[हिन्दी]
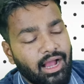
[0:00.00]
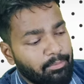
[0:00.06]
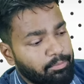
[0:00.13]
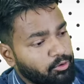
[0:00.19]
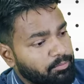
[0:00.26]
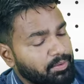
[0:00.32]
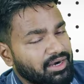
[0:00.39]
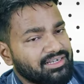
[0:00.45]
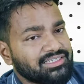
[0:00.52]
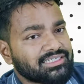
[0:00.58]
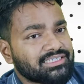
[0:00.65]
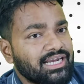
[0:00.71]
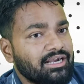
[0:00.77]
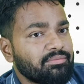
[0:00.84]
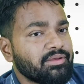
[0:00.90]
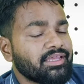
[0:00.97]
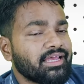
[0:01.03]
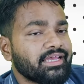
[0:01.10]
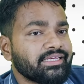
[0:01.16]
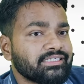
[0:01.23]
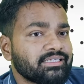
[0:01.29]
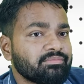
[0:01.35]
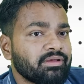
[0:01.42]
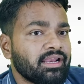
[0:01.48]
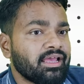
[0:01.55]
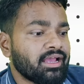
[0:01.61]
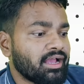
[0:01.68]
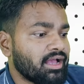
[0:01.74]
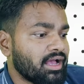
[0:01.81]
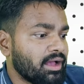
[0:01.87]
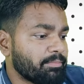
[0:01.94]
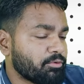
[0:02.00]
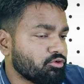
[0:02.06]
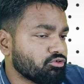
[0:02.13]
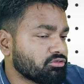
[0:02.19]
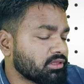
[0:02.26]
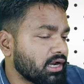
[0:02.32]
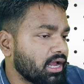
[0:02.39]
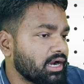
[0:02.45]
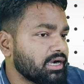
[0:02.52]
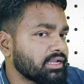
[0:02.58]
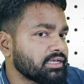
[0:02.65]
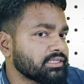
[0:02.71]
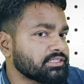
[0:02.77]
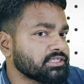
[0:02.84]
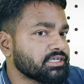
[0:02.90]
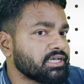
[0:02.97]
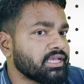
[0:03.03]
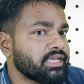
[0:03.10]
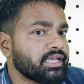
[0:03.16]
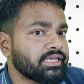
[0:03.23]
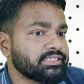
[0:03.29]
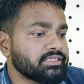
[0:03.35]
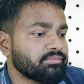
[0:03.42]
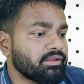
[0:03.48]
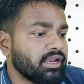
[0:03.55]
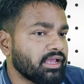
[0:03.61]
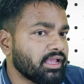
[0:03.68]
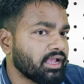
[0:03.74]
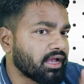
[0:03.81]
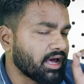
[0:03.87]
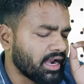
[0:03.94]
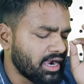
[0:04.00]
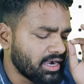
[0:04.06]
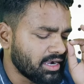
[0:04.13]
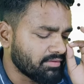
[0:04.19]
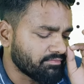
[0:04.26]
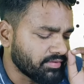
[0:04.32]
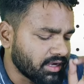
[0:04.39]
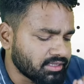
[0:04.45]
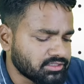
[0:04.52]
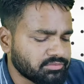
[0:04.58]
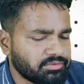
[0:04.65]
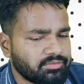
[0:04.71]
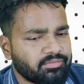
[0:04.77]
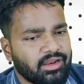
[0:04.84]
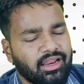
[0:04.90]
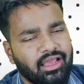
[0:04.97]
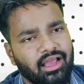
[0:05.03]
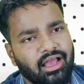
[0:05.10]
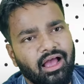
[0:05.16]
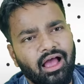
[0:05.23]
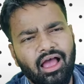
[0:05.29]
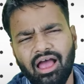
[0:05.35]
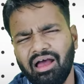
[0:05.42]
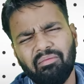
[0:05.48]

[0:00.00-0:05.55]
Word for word: आपको प्रैक्टिस सेट भी यहीं से मिलेगा आपको उत्तराखंड की जीके यहीं से मिलेगी करंट अफेयर्स भी मिलेगा